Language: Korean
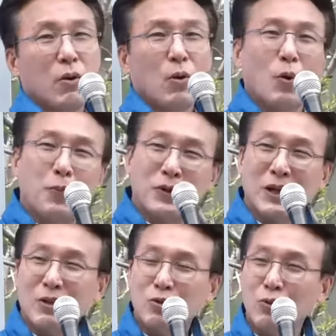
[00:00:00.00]

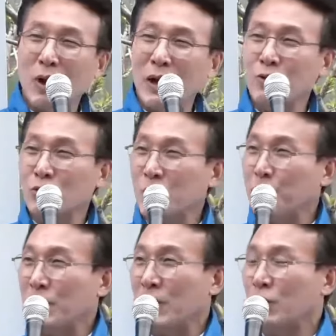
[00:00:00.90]
5%도 아니고
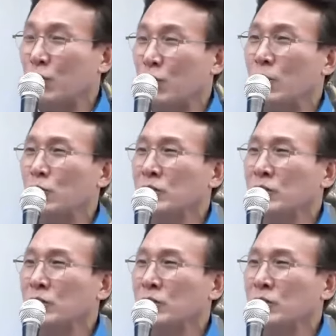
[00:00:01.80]
10%도 아니고